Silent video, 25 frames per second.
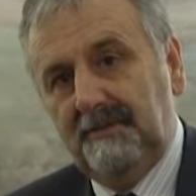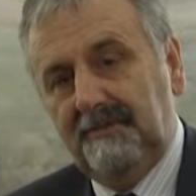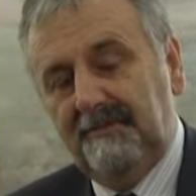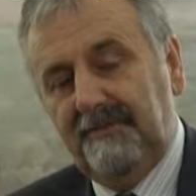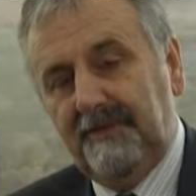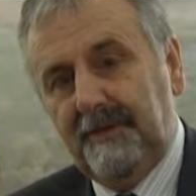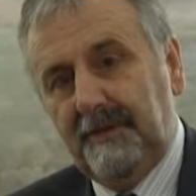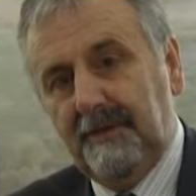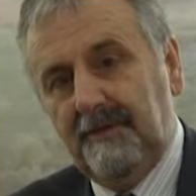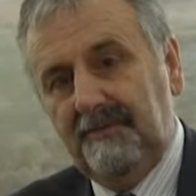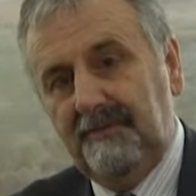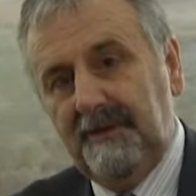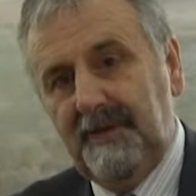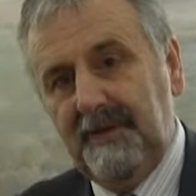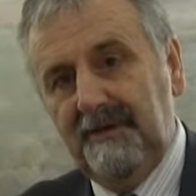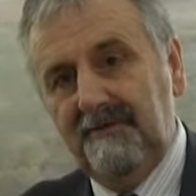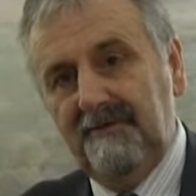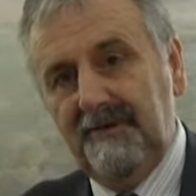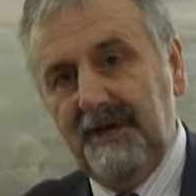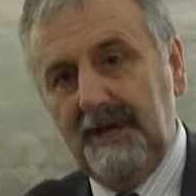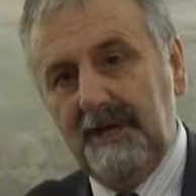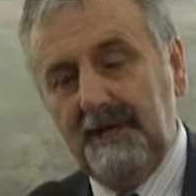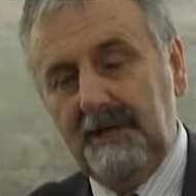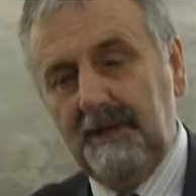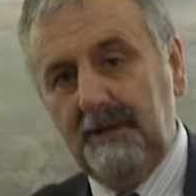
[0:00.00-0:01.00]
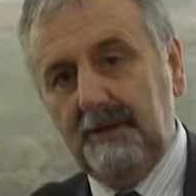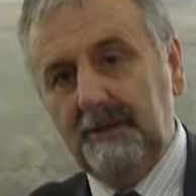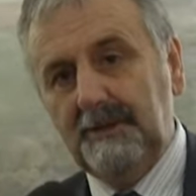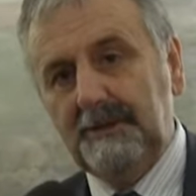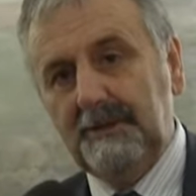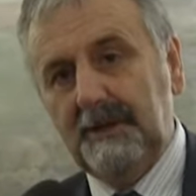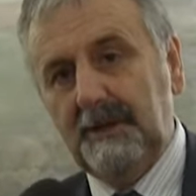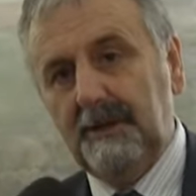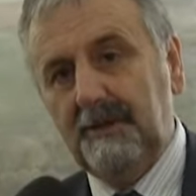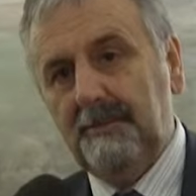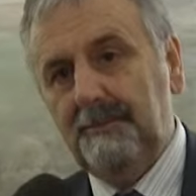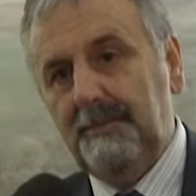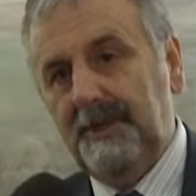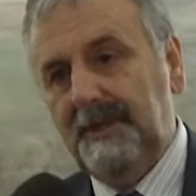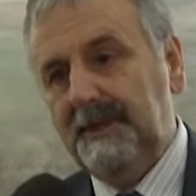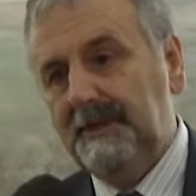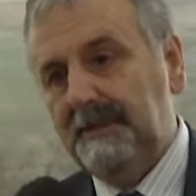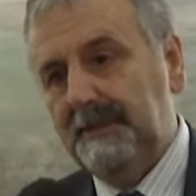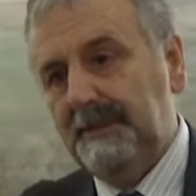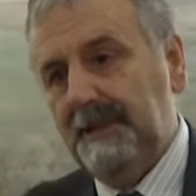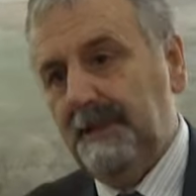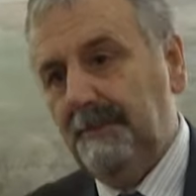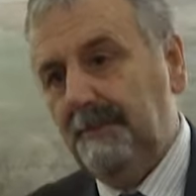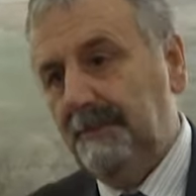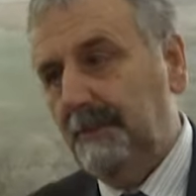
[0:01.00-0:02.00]
ferrovie vengano
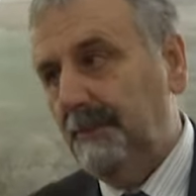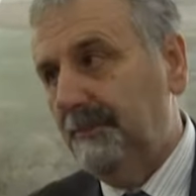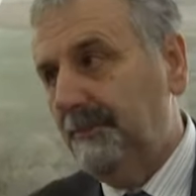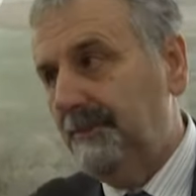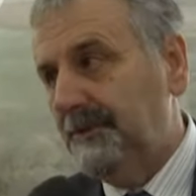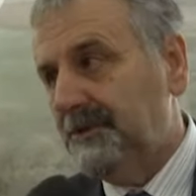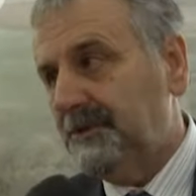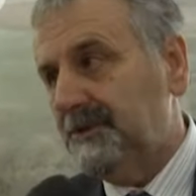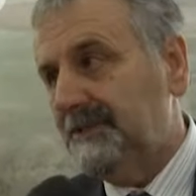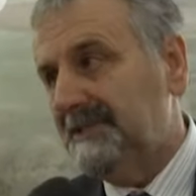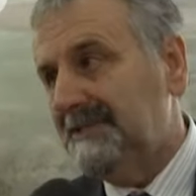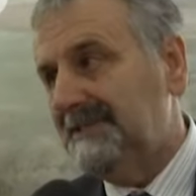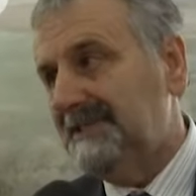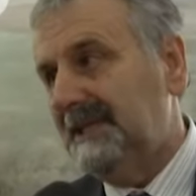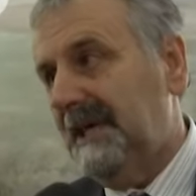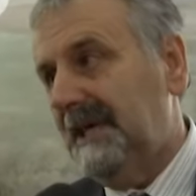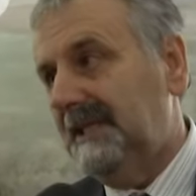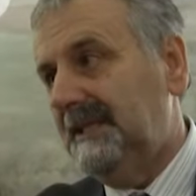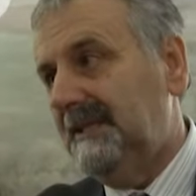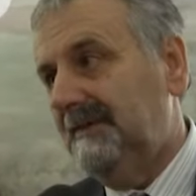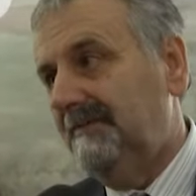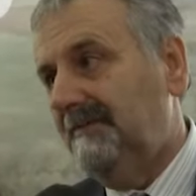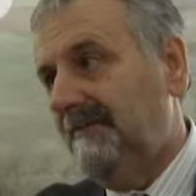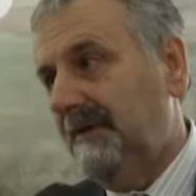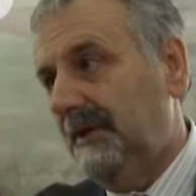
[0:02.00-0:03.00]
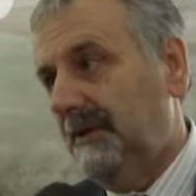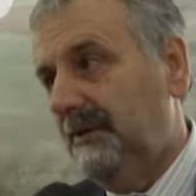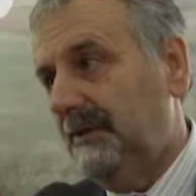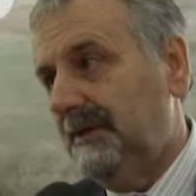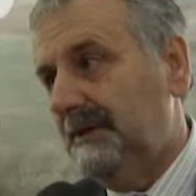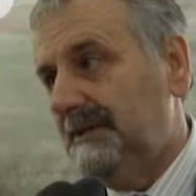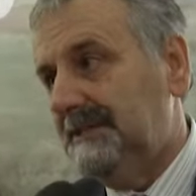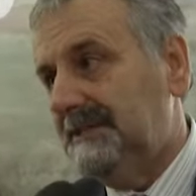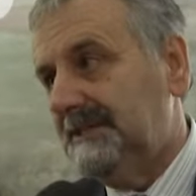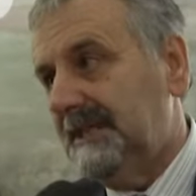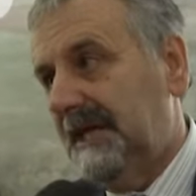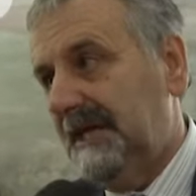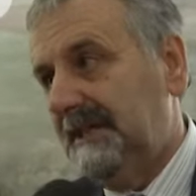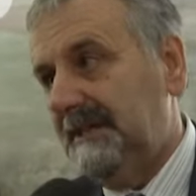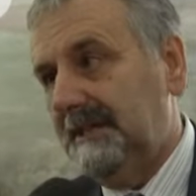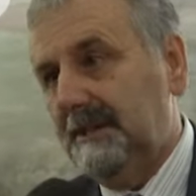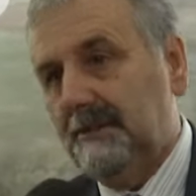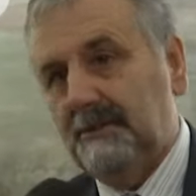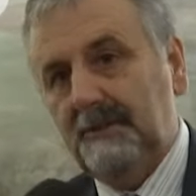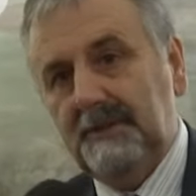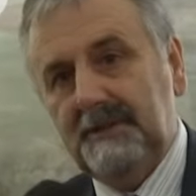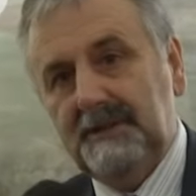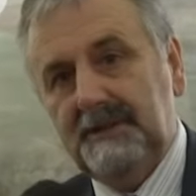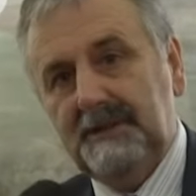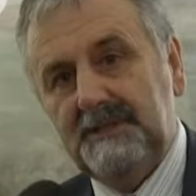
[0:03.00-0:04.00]
ulteriormente pubblicizzate, valorizzate e
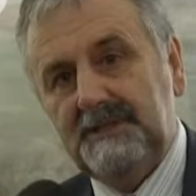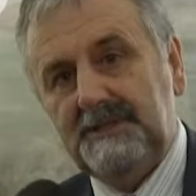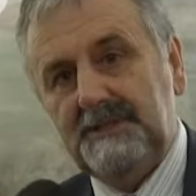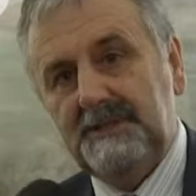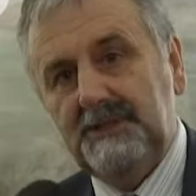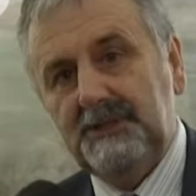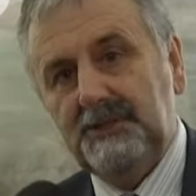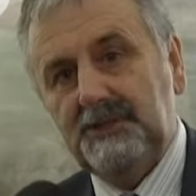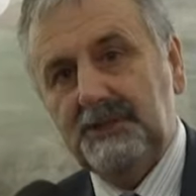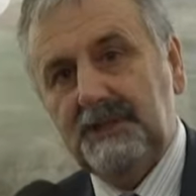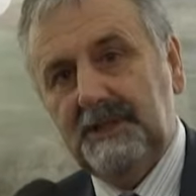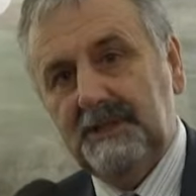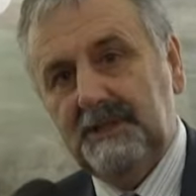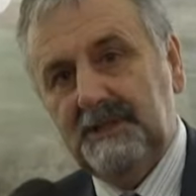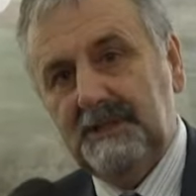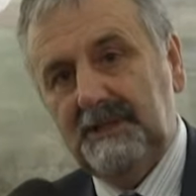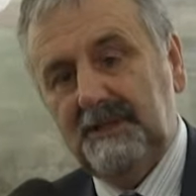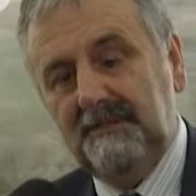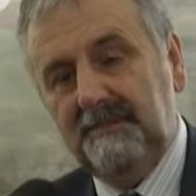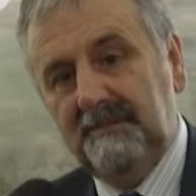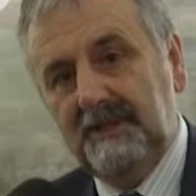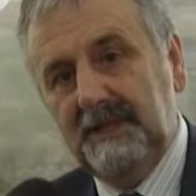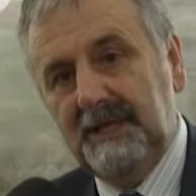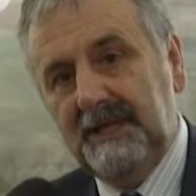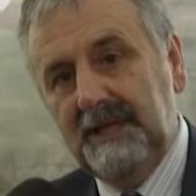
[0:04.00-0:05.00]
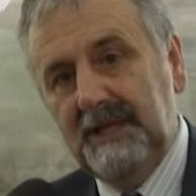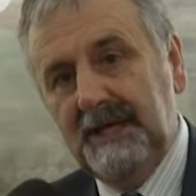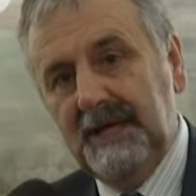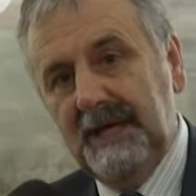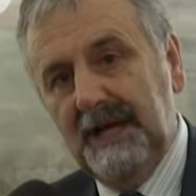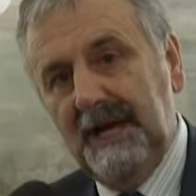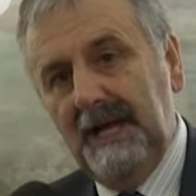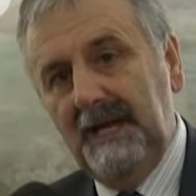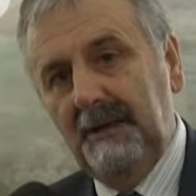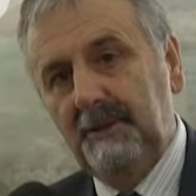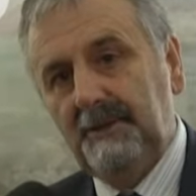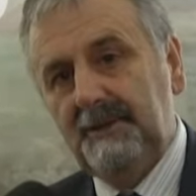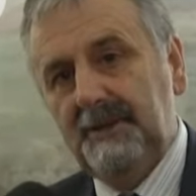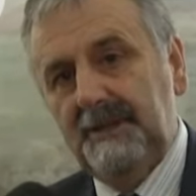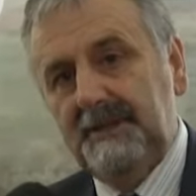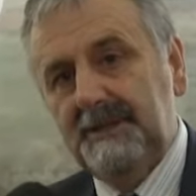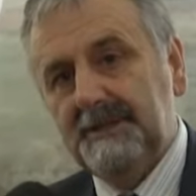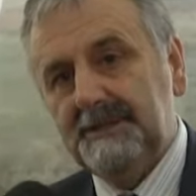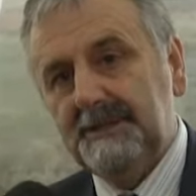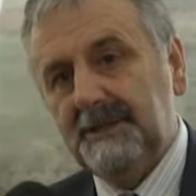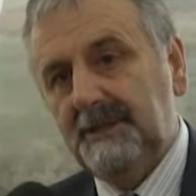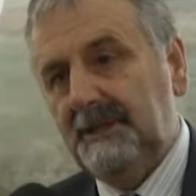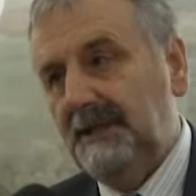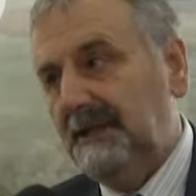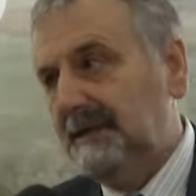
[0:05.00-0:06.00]
quindi disincentivi
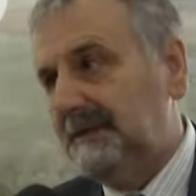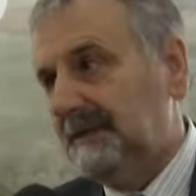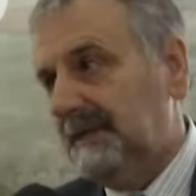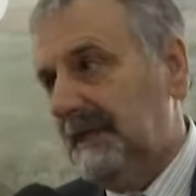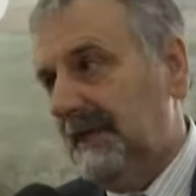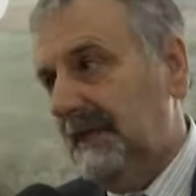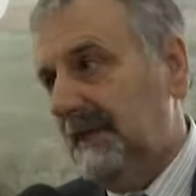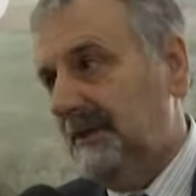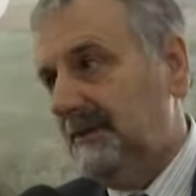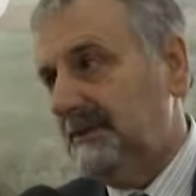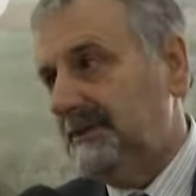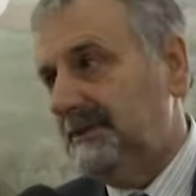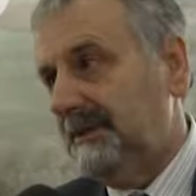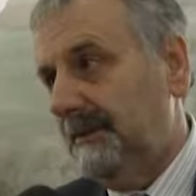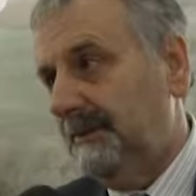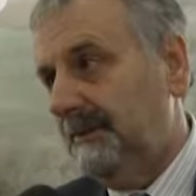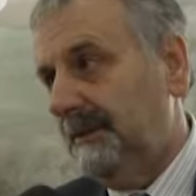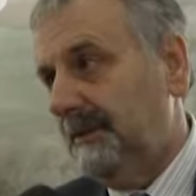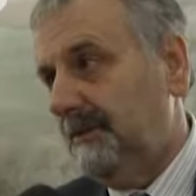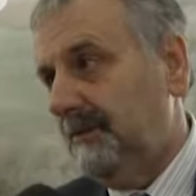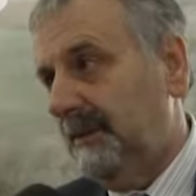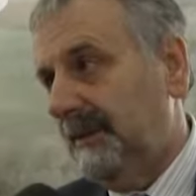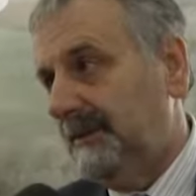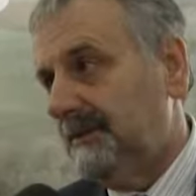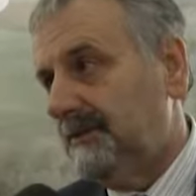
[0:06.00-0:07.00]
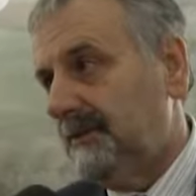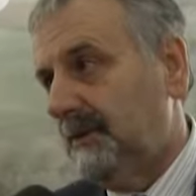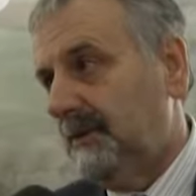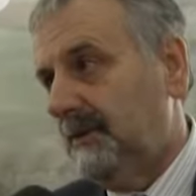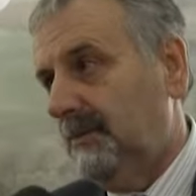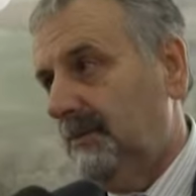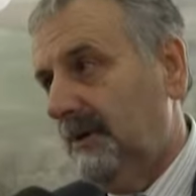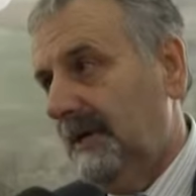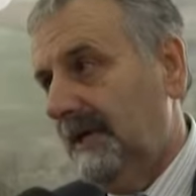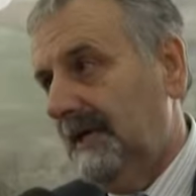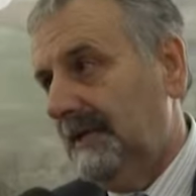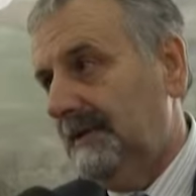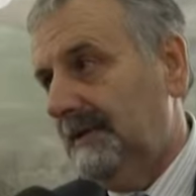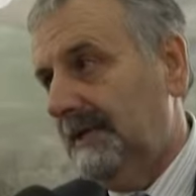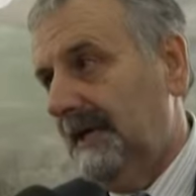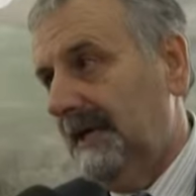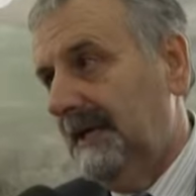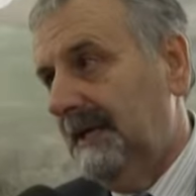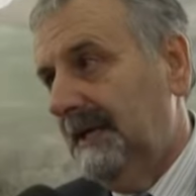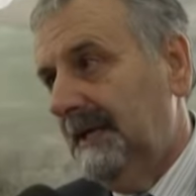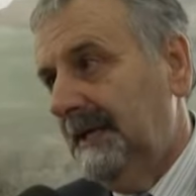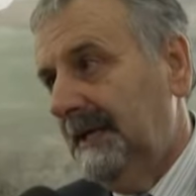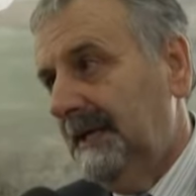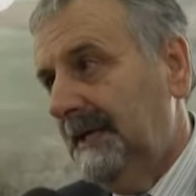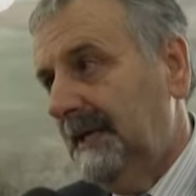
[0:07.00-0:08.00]
all'utilizzo del treno sia per quanto riguarda